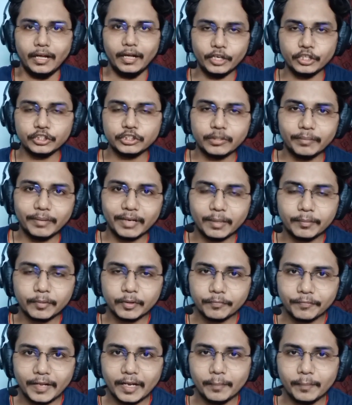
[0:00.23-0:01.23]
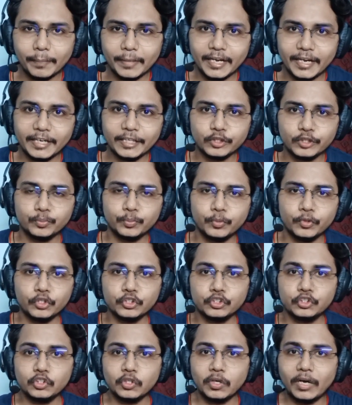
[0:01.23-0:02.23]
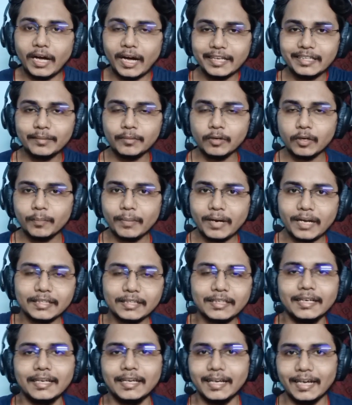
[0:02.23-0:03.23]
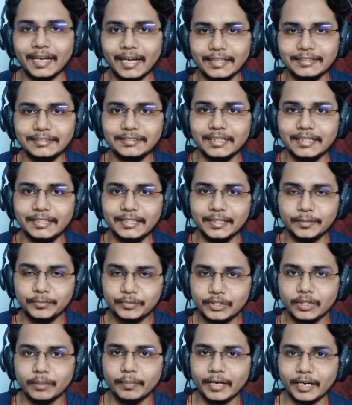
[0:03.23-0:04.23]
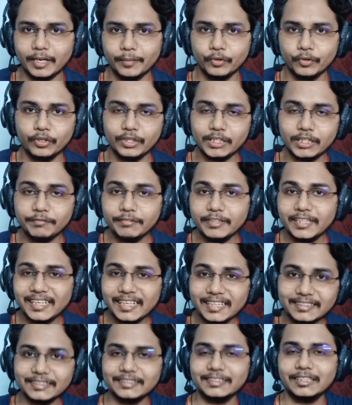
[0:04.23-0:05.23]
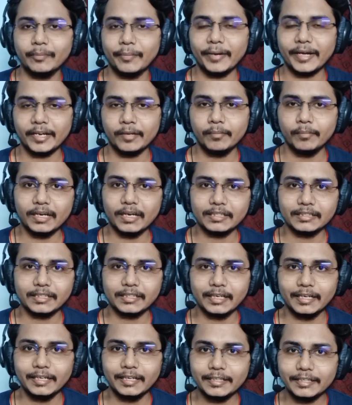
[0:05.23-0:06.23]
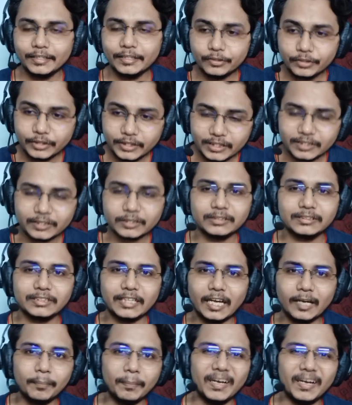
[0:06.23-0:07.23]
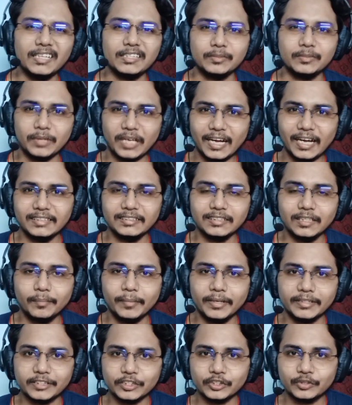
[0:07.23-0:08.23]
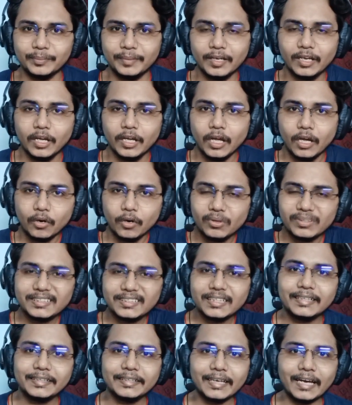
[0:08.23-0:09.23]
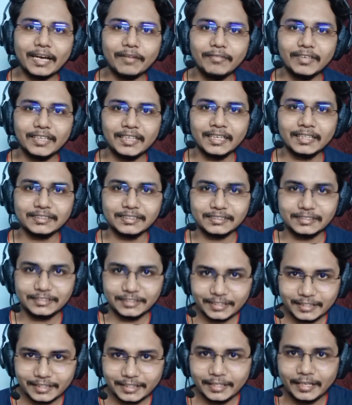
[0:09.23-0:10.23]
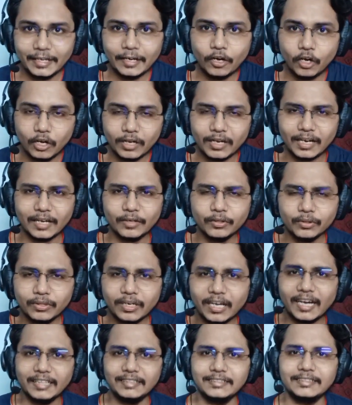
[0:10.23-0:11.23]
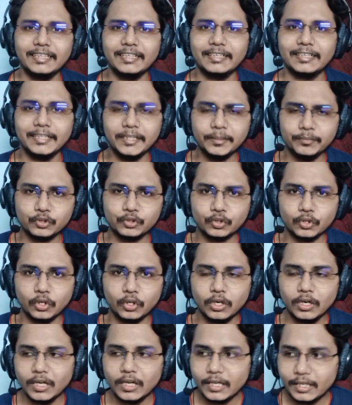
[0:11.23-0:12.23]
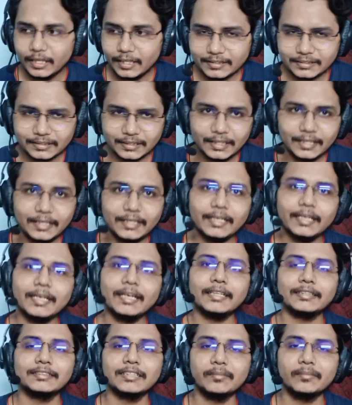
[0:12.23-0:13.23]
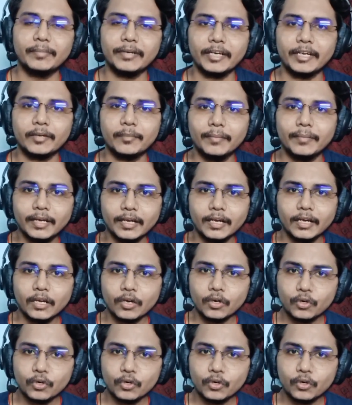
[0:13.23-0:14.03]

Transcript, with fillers: हेलो सब वेलकम टू वेल प्लेड स्पोर्ट्स तो आज हम लोग बात करेंगे आईसीएल टीम्स के बारे में उनकी वीकनेसेस के बारे में बात करें कि इस चार पांच आईसीएल मैचेस में उनकी क्या वीकनेसेस दिखी है और उन आई टीम्स को इस इंटरनेशनल ब्रेक में